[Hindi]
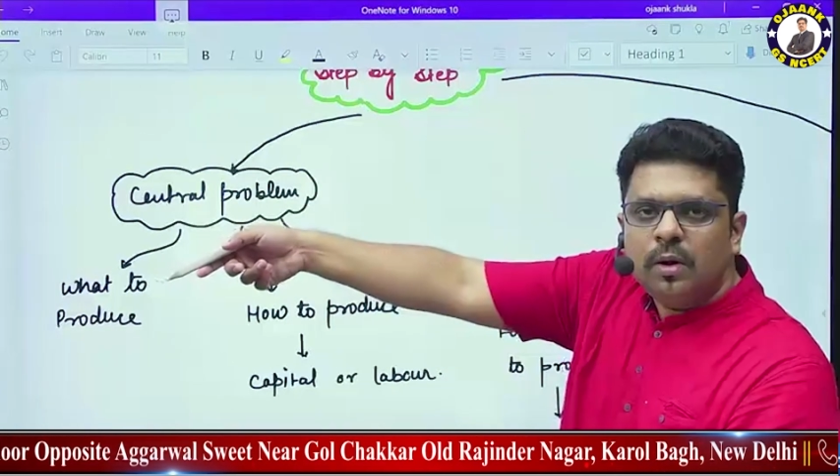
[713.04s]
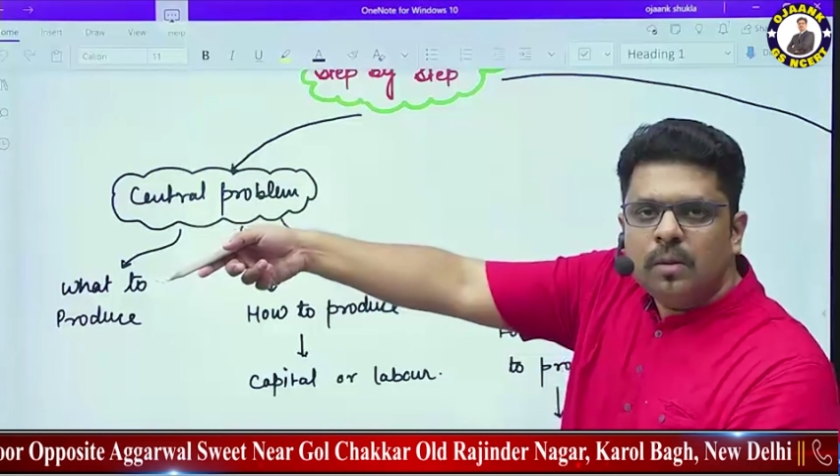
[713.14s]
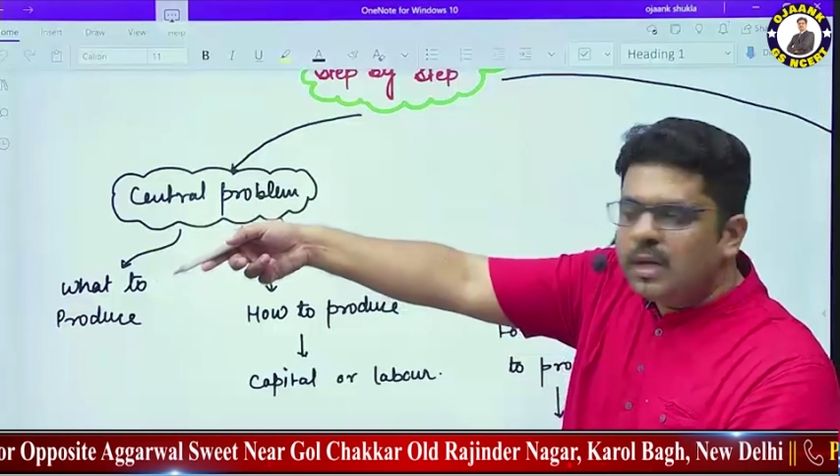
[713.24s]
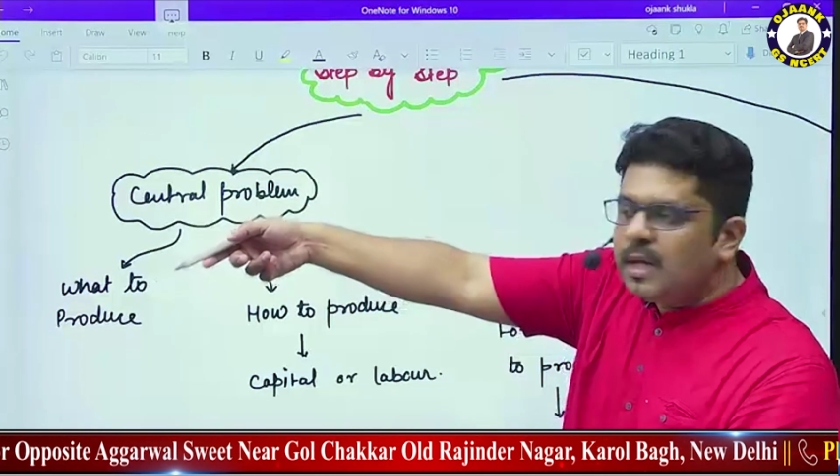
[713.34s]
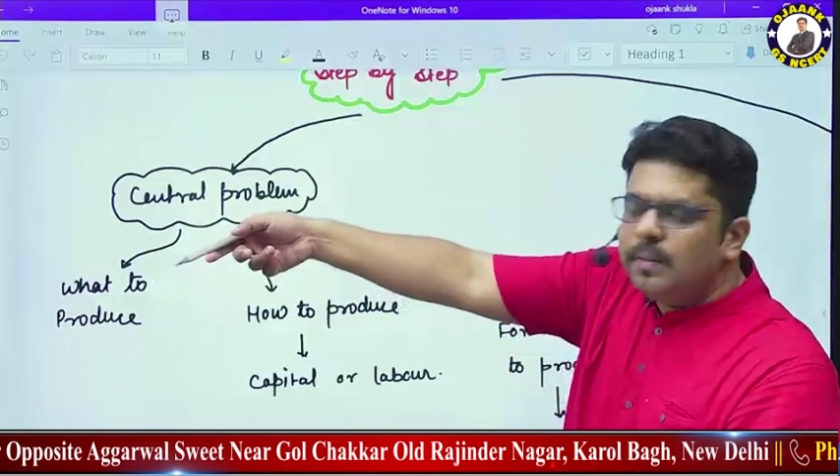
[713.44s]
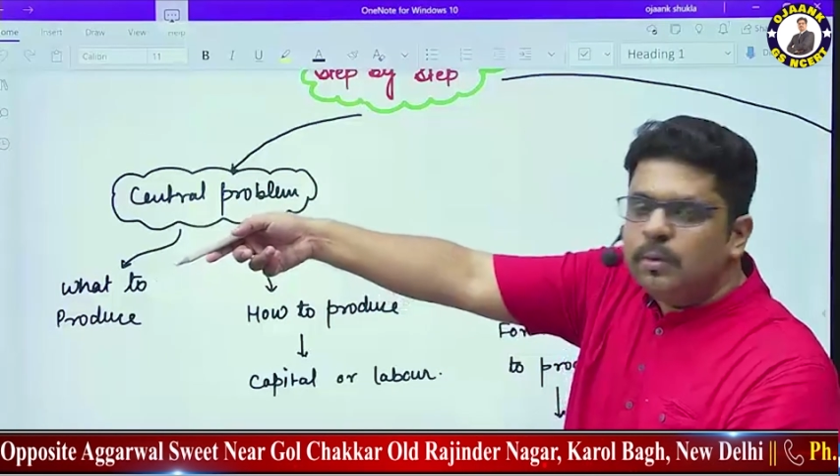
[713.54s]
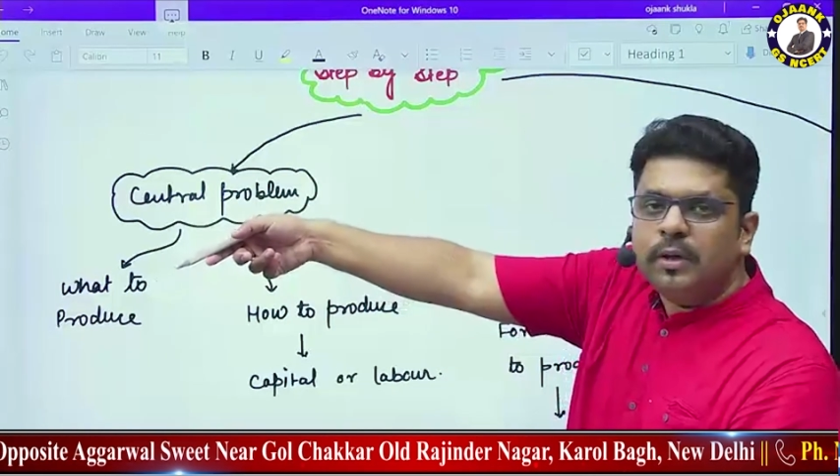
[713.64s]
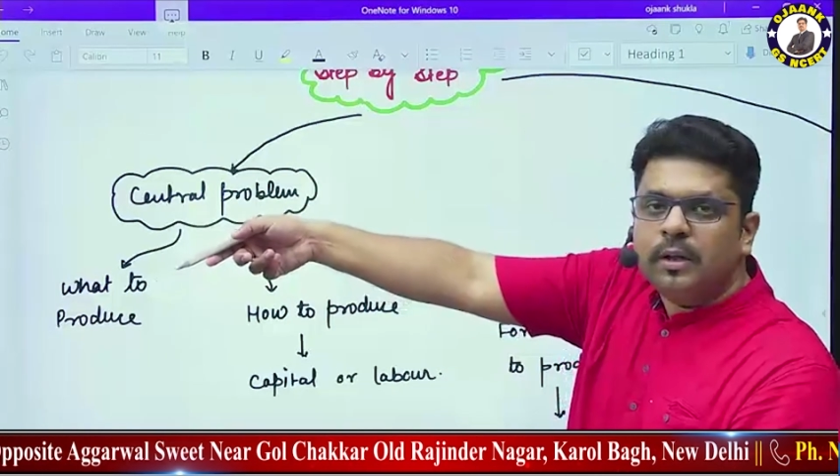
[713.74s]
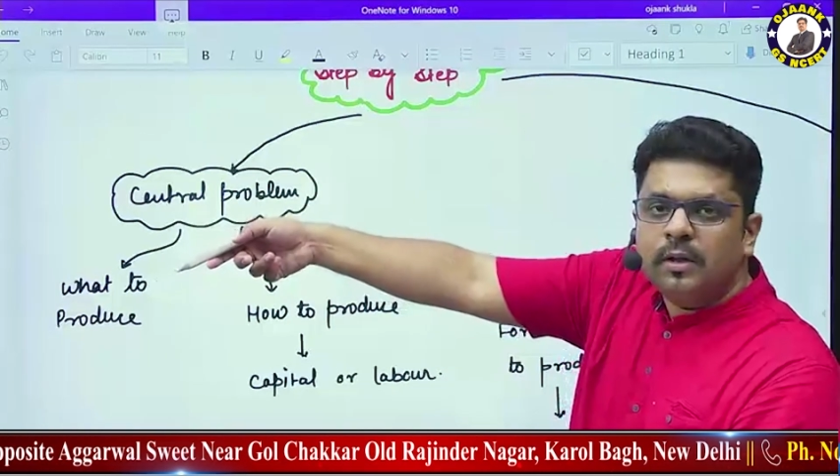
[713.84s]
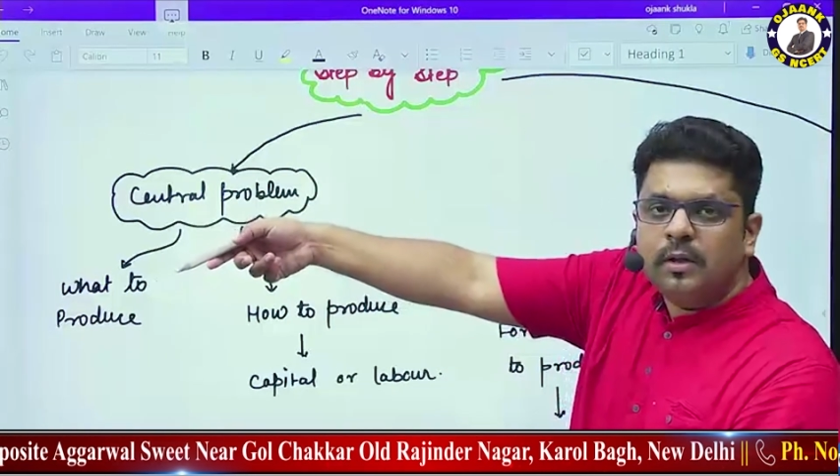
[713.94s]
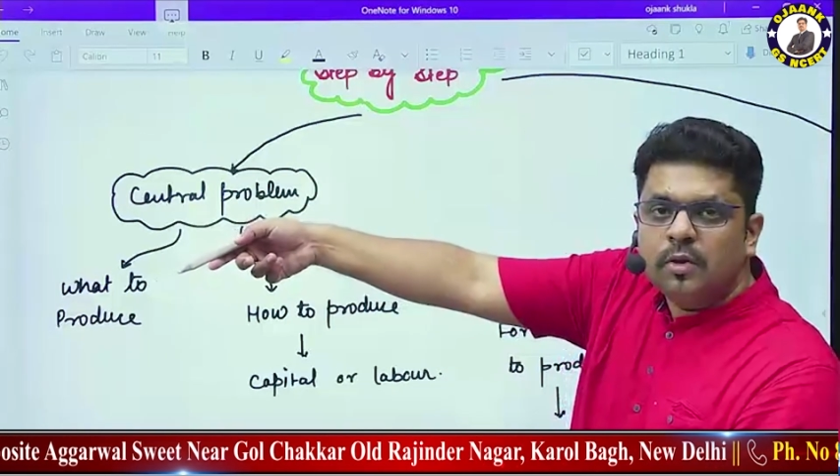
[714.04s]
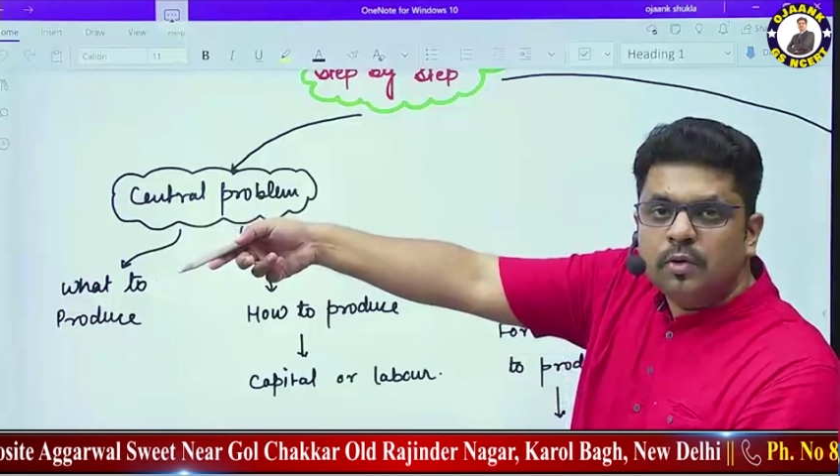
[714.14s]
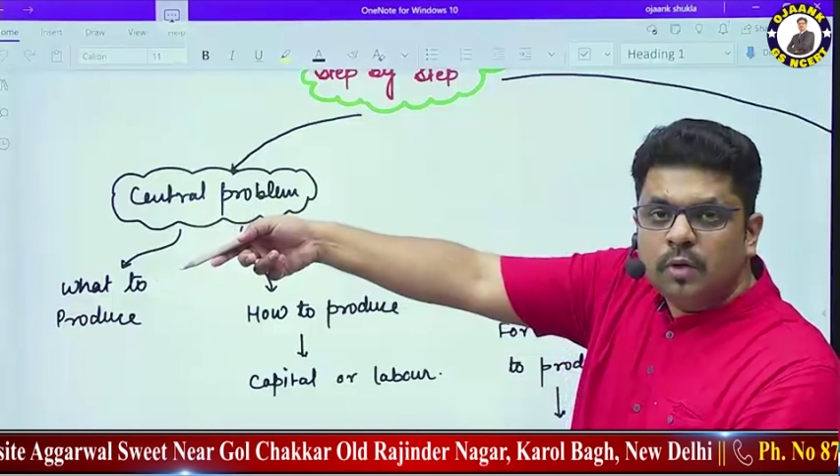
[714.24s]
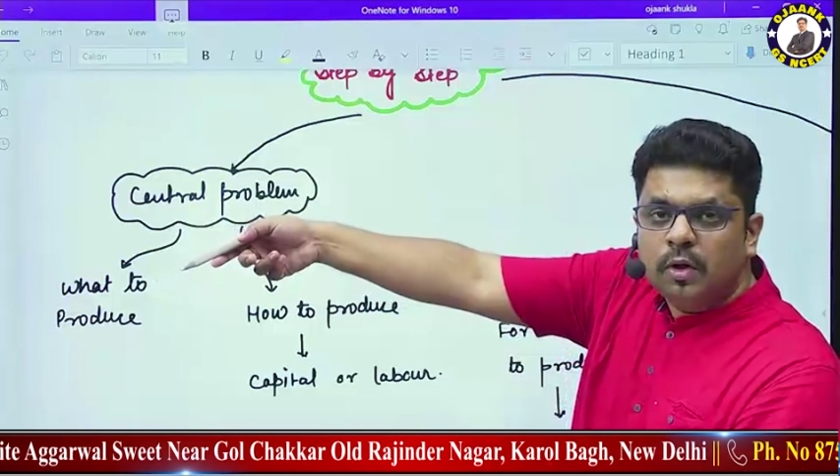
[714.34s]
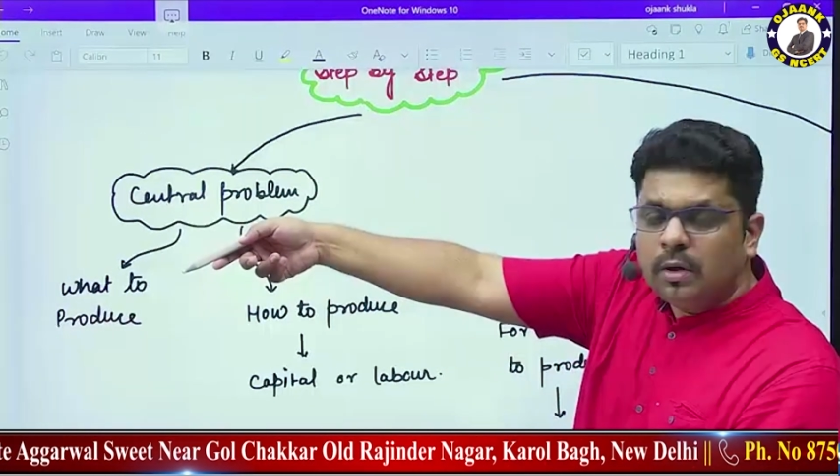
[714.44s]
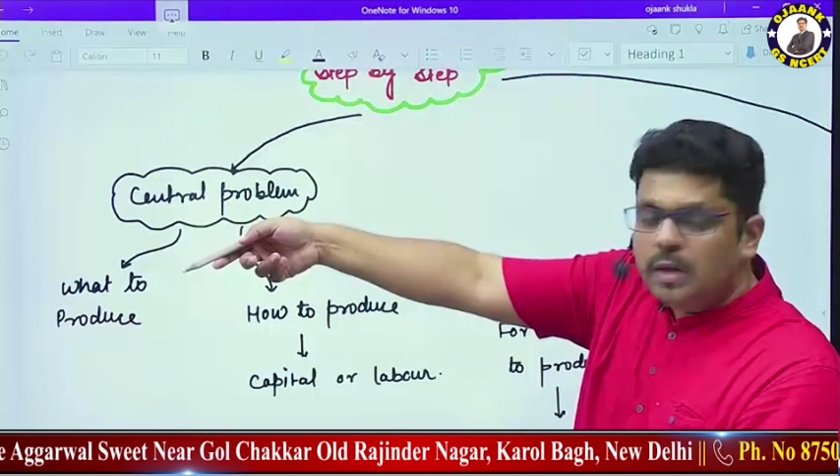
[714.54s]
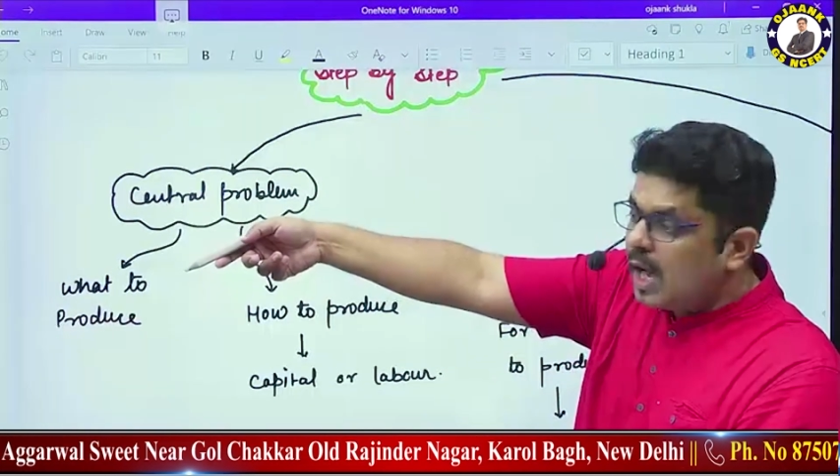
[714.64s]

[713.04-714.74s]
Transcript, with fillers: बोले भूरी सुनो